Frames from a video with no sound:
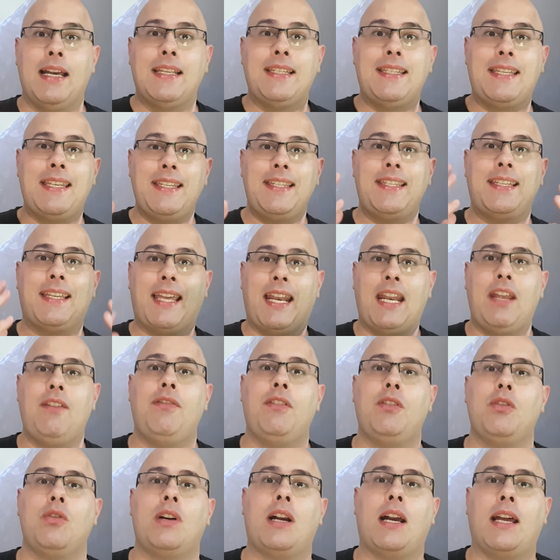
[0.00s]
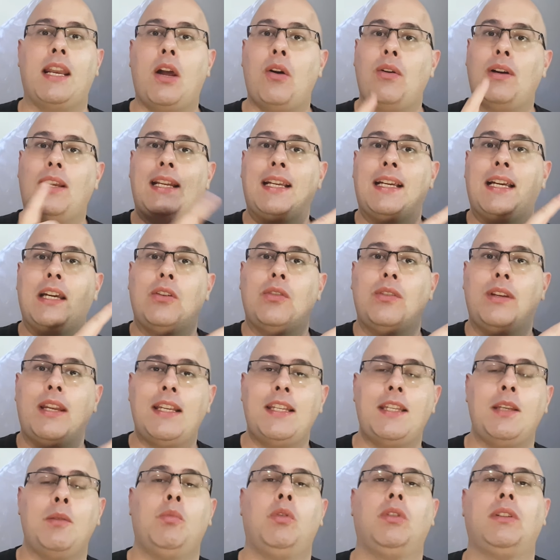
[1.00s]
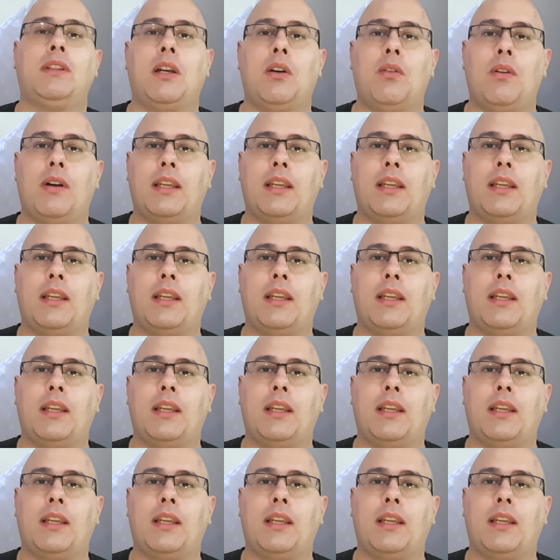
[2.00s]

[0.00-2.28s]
se inscreva no canal clicando nesse botão